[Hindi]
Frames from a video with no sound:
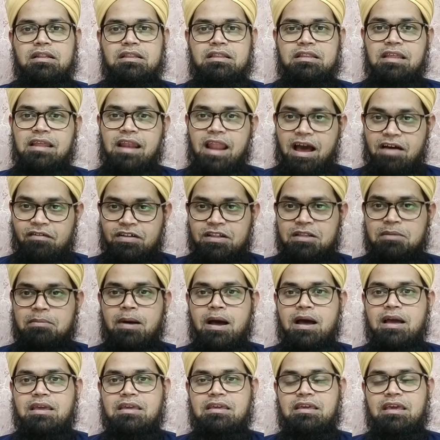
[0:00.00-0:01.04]
तिलावत
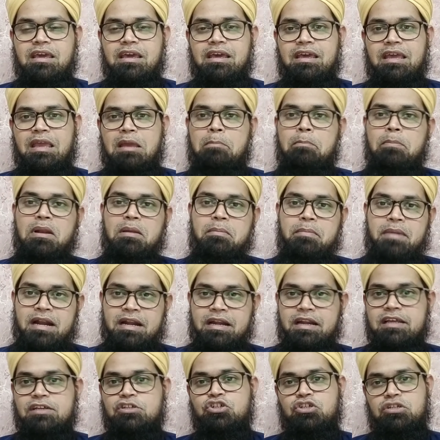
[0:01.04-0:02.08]
बाकी है
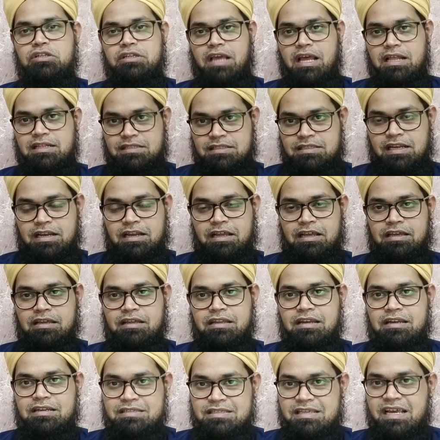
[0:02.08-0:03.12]
इम्प्लीमेंटेशन कैंसिल है
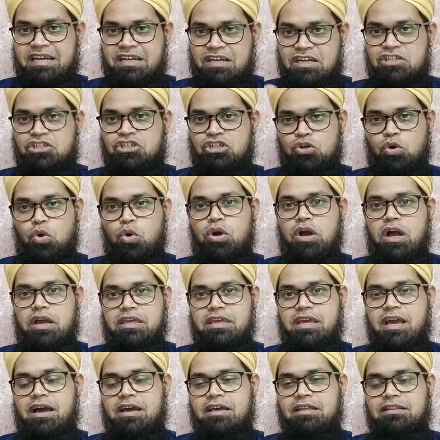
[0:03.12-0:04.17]
रिसाइटेशन होगा
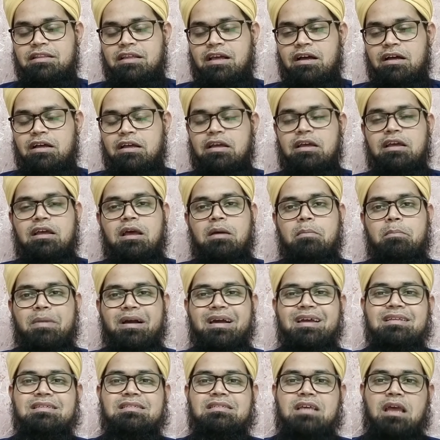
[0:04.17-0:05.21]
ये आयत का
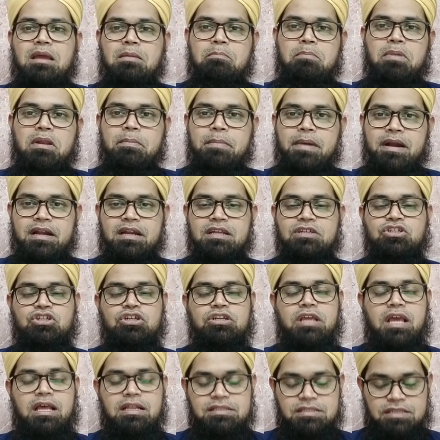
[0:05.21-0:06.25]
मगर इसका इम्प्लीमेंटेशन
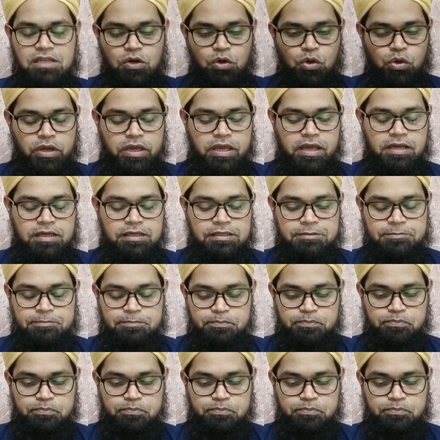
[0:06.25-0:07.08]
कैंसिल हो गया है